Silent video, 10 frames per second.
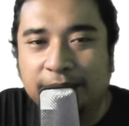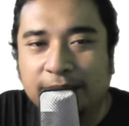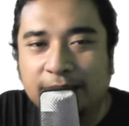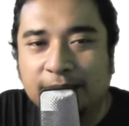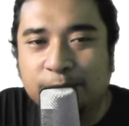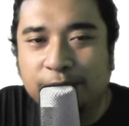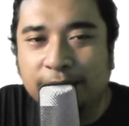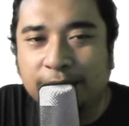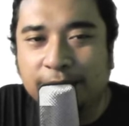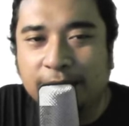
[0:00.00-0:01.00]
VPN-nya,
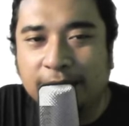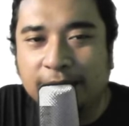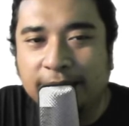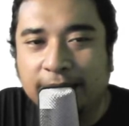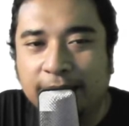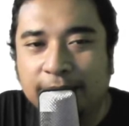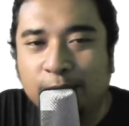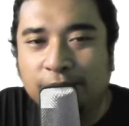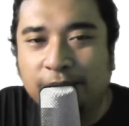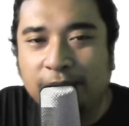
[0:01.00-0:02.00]
kemudian kita klikkan
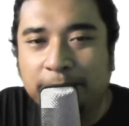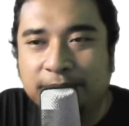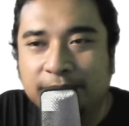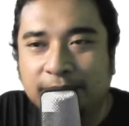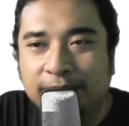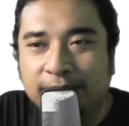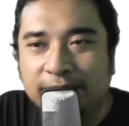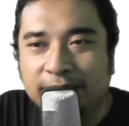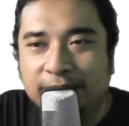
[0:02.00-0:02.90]
Not Vibes.